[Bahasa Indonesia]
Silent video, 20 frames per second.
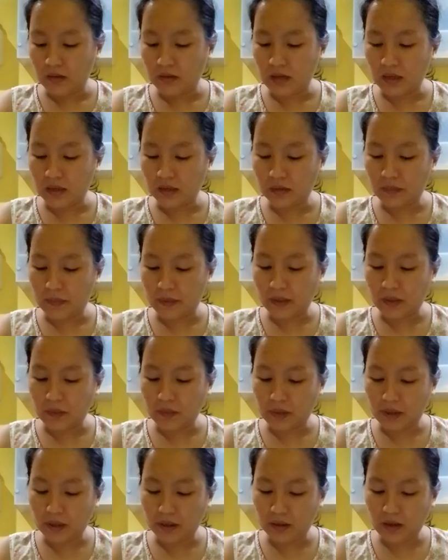dan kepada
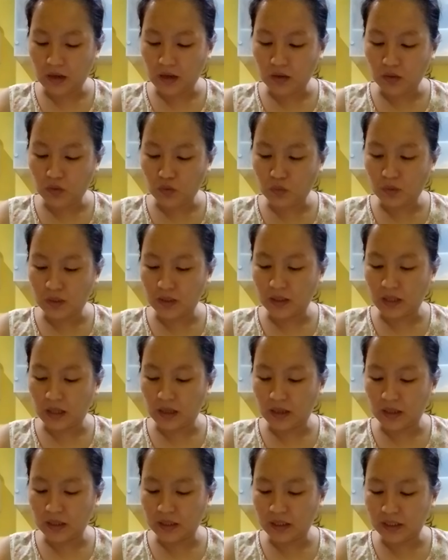mereka
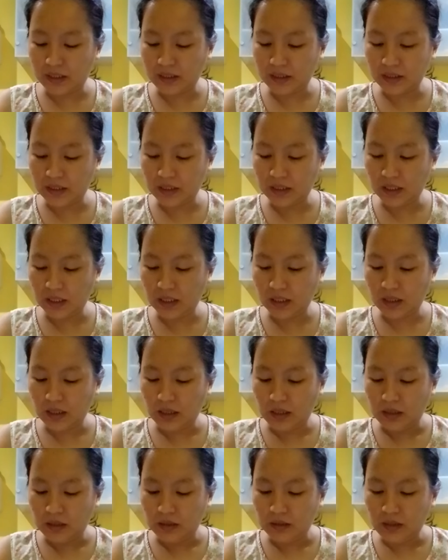kubentangkan Injil
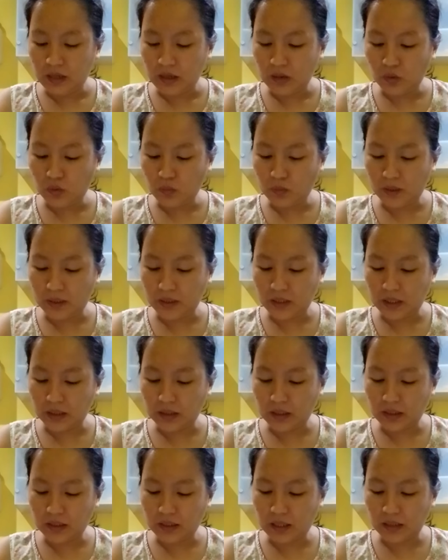yang
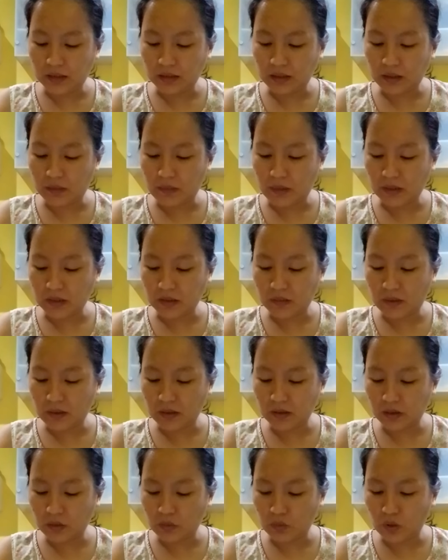kuberitakan di antara
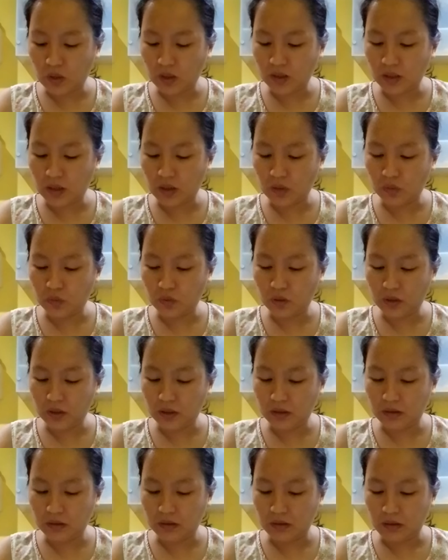bangsa-bangsa bukan
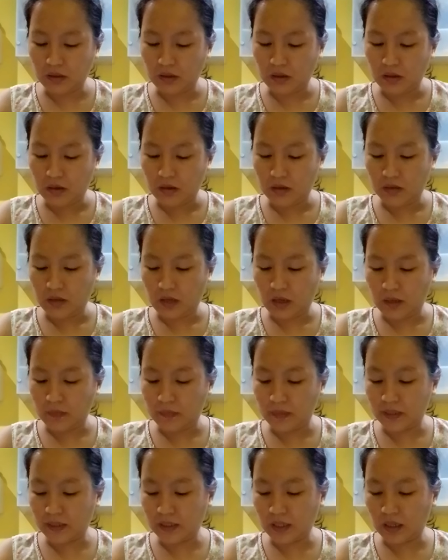Yahudi
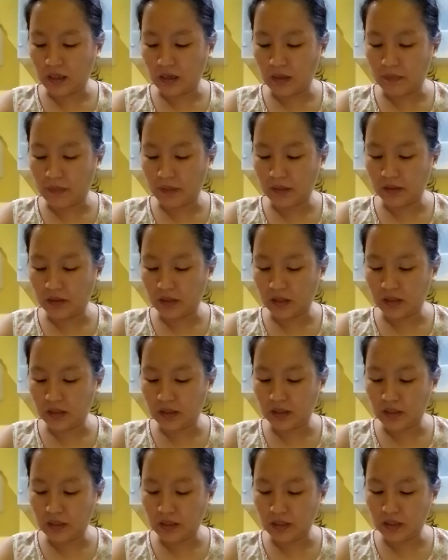dalam percakapan
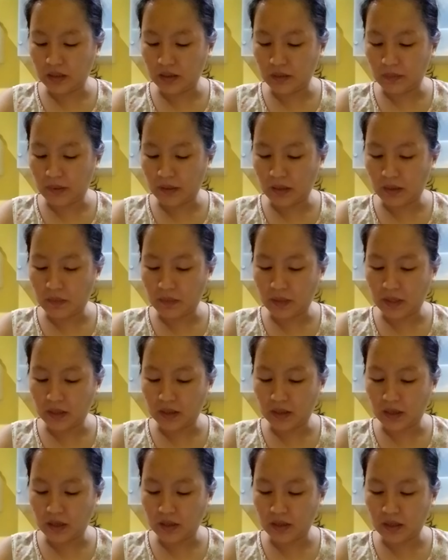tersendiri kepada
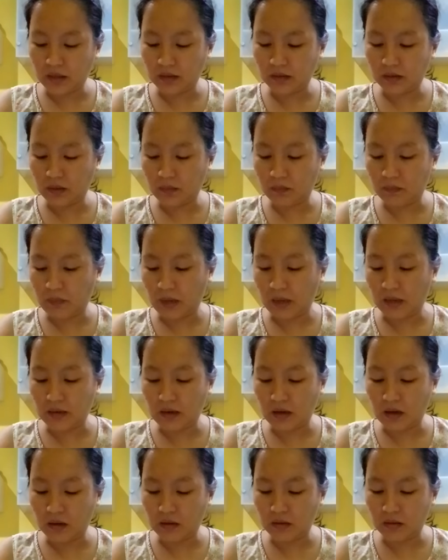mereka yang
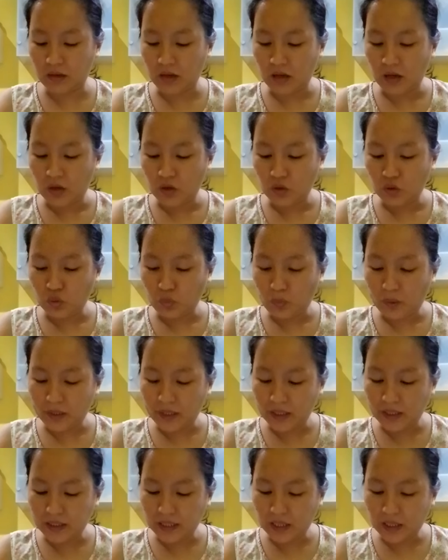terpandang,
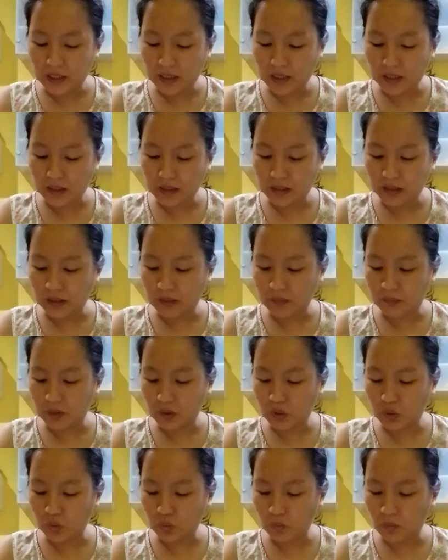supaya jangan dengan
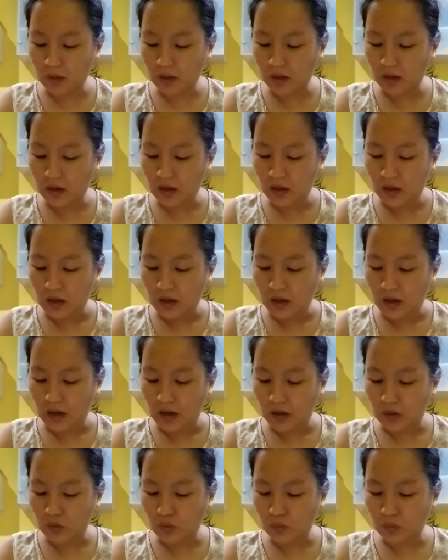percuma
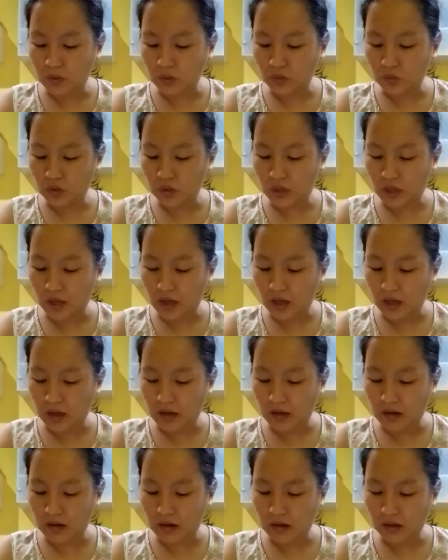aku
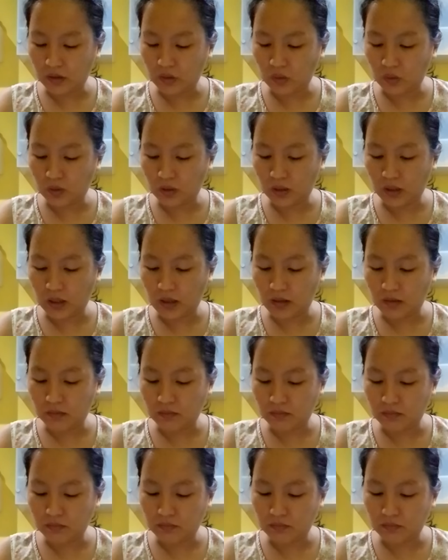berusaha atau telah